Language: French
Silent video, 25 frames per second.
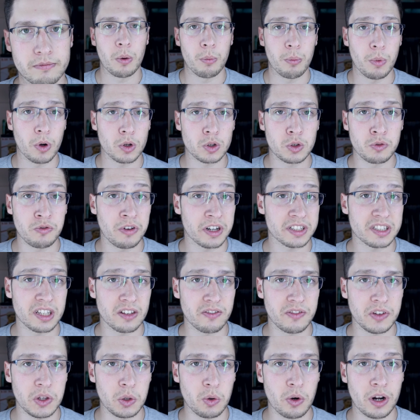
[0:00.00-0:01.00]
Bon, tu vois que
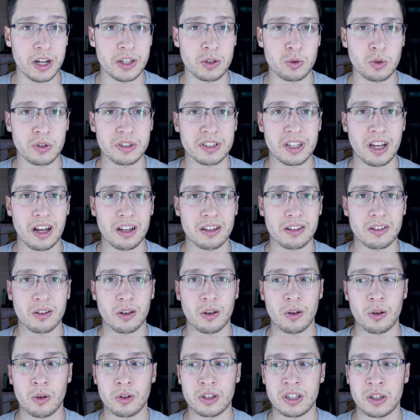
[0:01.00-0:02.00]
cette vidéo elle est succincte,
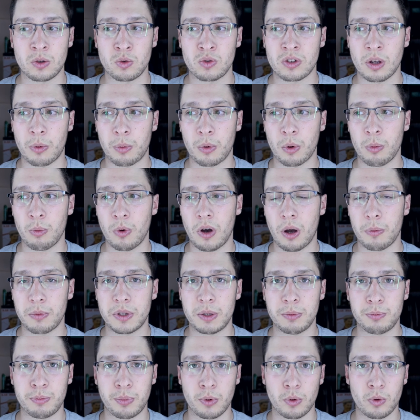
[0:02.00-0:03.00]
euh, c'est tout simplement un
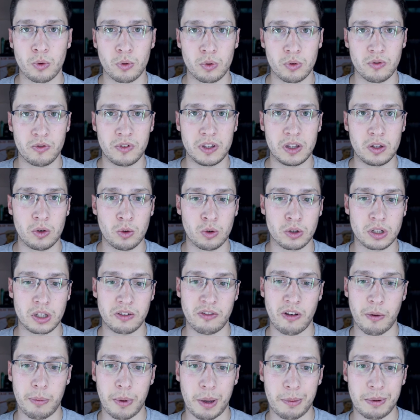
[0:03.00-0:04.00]
petit peu une vidéo
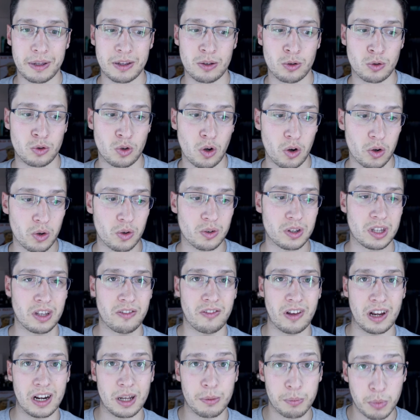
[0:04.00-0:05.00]
qui va permettre de t'orienter
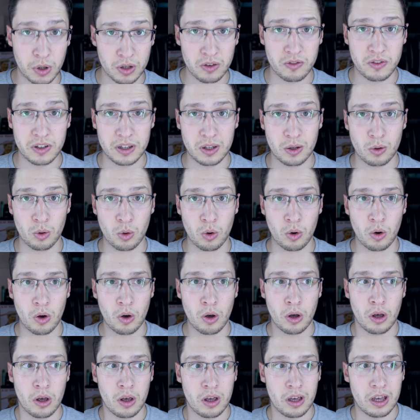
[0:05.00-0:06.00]
vers les bonnes vidéos,
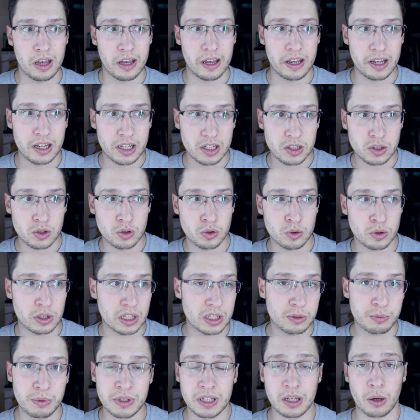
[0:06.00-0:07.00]
et je
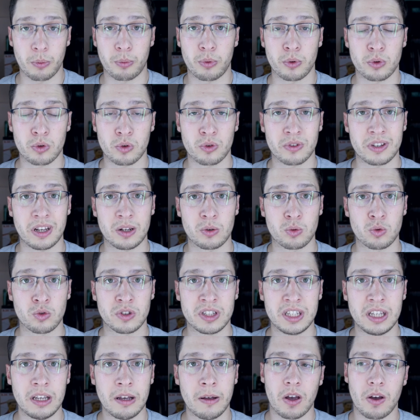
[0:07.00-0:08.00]
t'explique un peu ce que c'est le
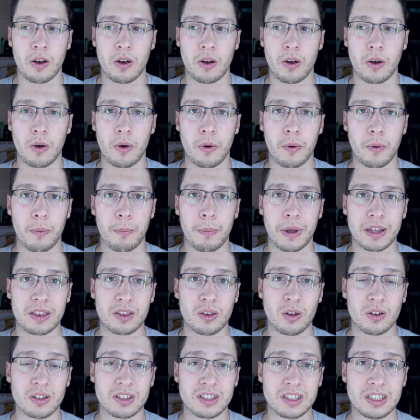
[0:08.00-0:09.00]
souci. Euh,
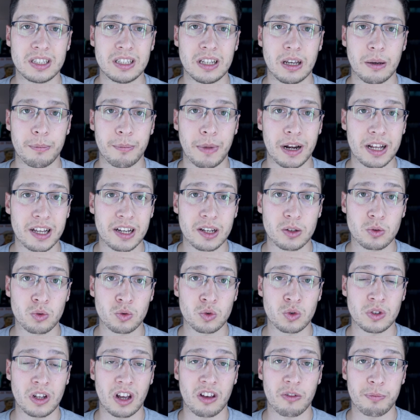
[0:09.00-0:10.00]
maintenant, si malgré
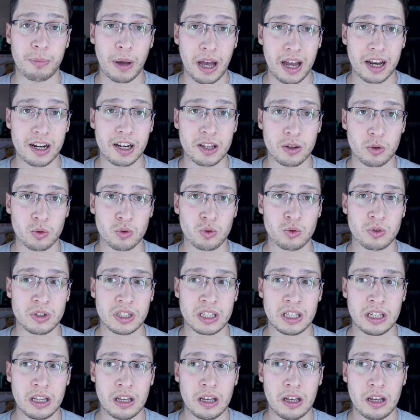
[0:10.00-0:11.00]
tout tu n'arrives pas à régler ton
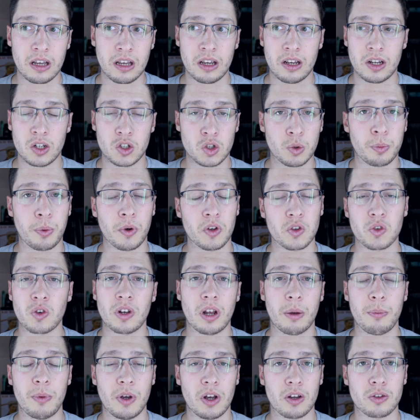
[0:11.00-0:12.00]
souci, je pense que
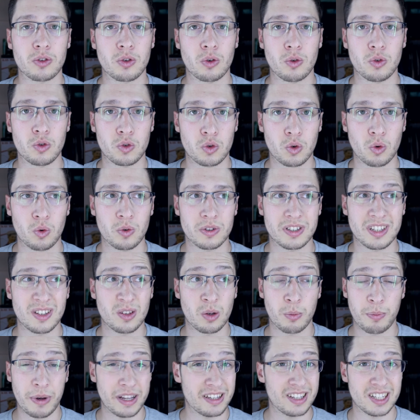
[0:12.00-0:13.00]
la meilleure solution c'est
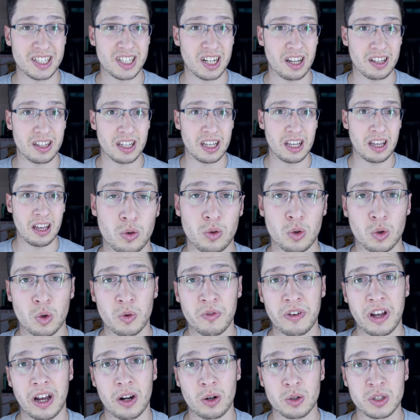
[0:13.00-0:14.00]
de ne pas s'acharner, de
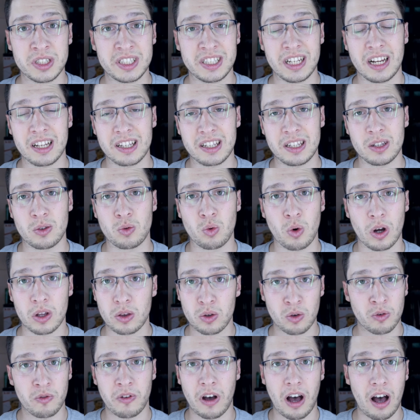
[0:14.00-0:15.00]
trouver un logiciel qui toi
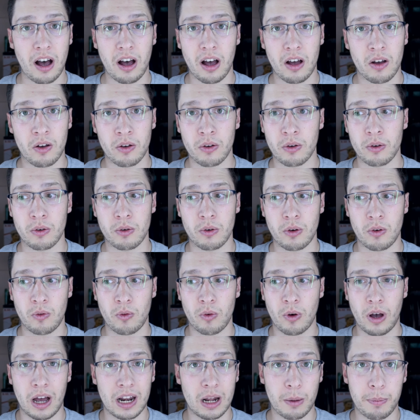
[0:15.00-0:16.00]
te va
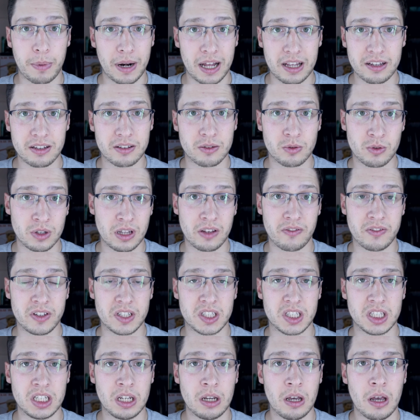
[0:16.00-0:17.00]
euh, à la place de
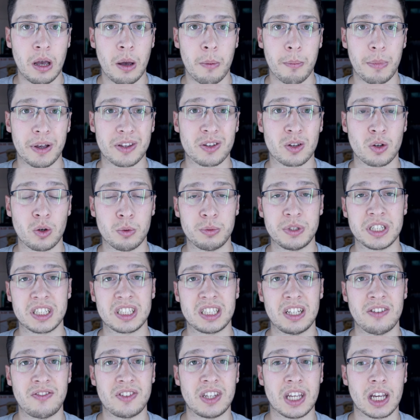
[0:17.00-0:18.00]
DaVinci, parce que
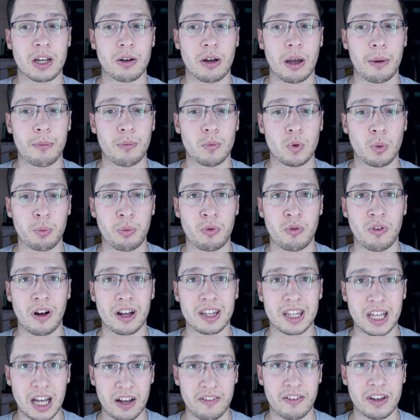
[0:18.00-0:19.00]
l'objectif c'est quand même de
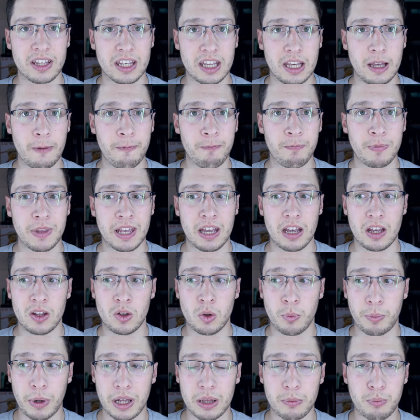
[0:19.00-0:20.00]
pouvoir travailler et
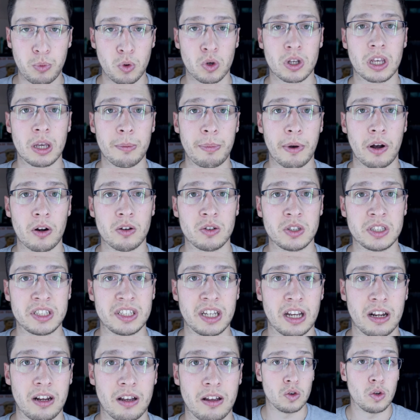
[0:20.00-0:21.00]
de pas être bloqué par le
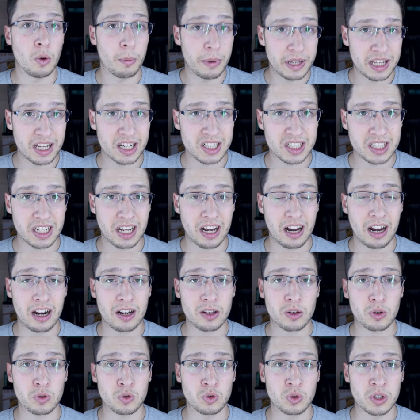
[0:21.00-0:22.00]
logiciel. De manière
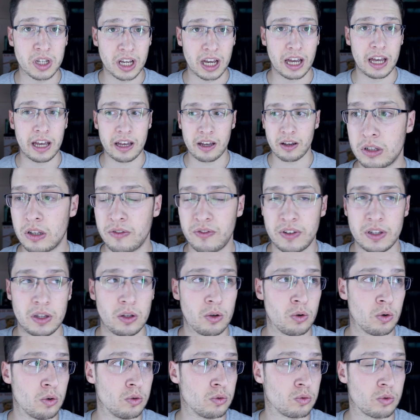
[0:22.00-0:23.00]
générale, quand tu crées des
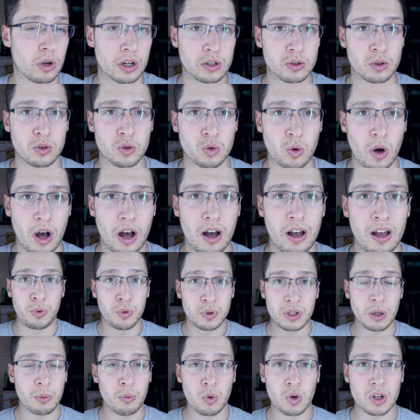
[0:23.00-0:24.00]
vidéos ou quoi que ce soit,
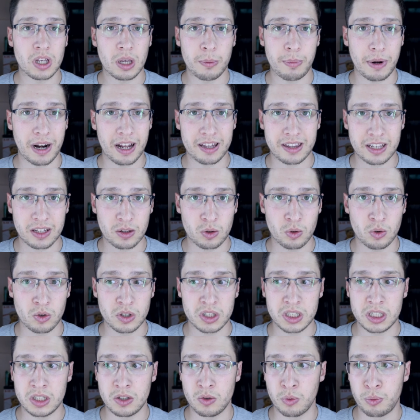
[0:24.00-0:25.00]
plus tu es bloqué par la
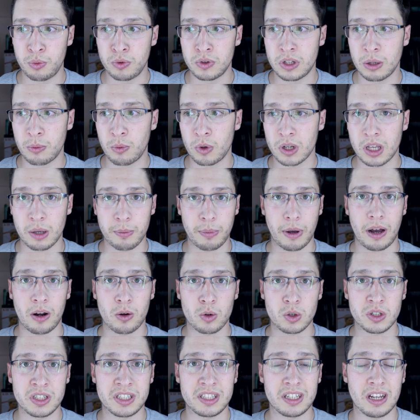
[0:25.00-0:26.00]
technologie ou plus tu es bloqué par
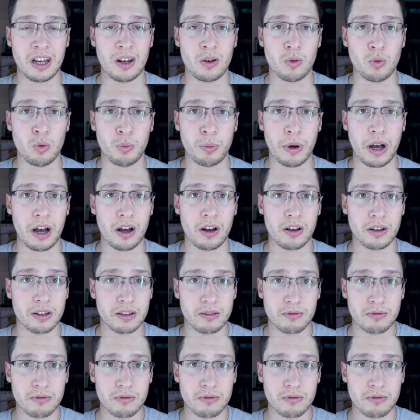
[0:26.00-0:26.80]
le logiciel ou par